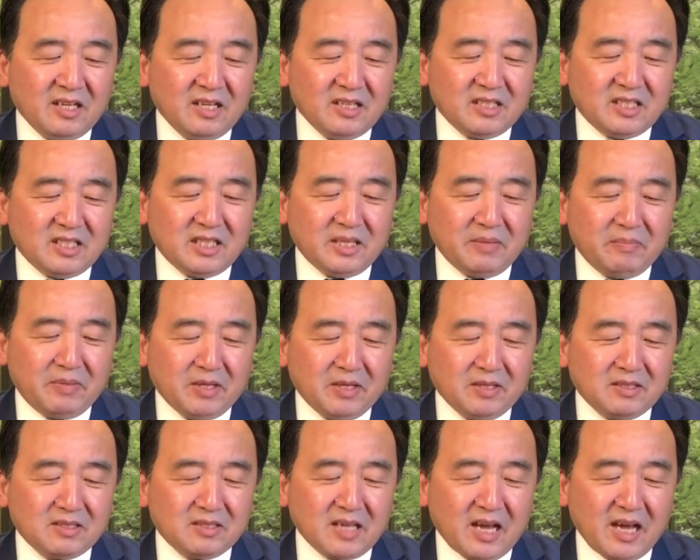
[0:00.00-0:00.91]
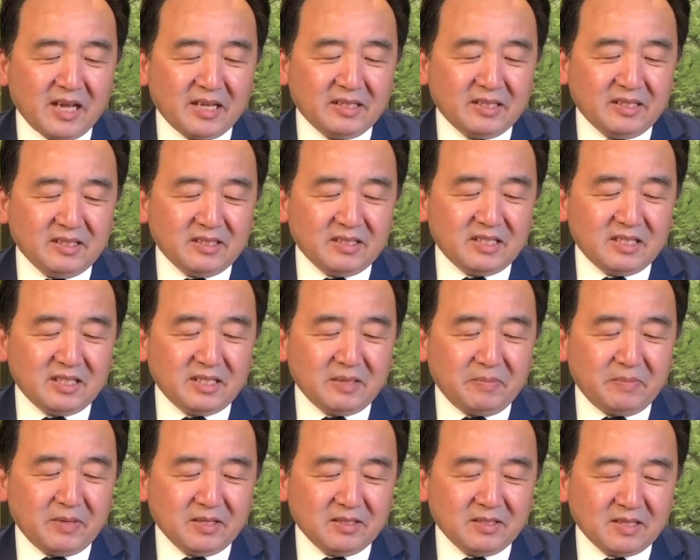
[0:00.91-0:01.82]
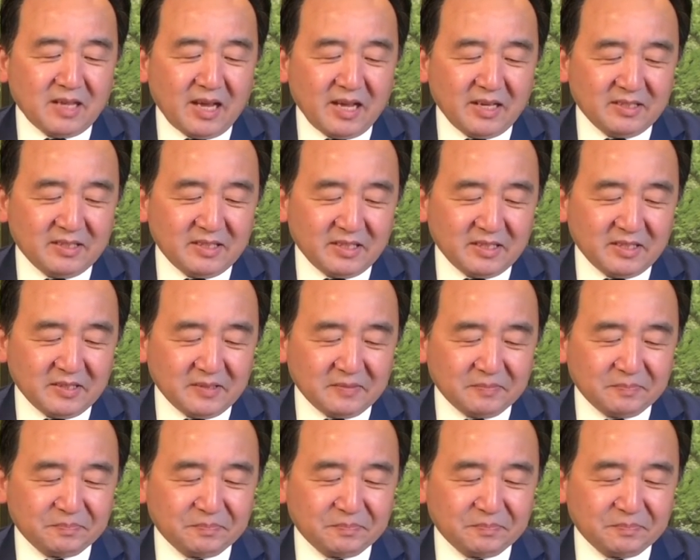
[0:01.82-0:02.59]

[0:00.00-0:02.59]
习近平在，习近平在这个，